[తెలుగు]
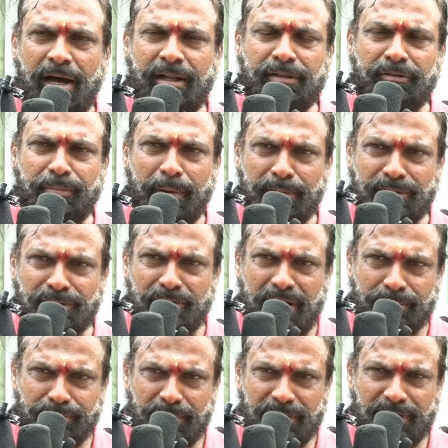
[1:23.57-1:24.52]
అంత
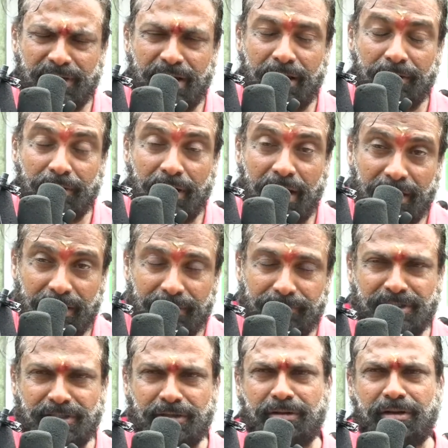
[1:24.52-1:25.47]
ప్రపంచవ్యాప్తంగా నాలుగు
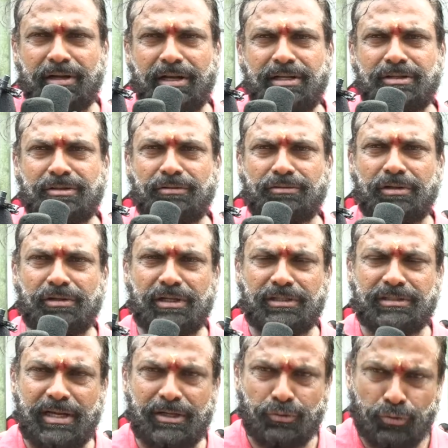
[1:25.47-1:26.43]
లాంగ్వేజ్లో రిలీజ్ అవుతుంది
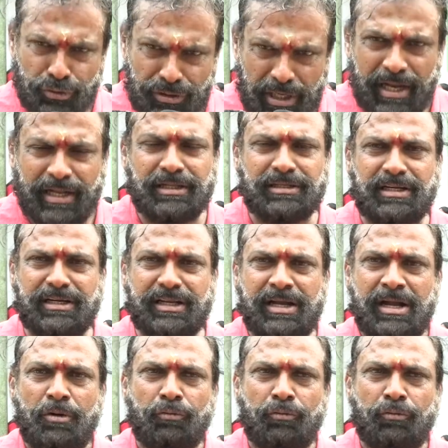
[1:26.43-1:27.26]
చాలా చూసి ఆనందండి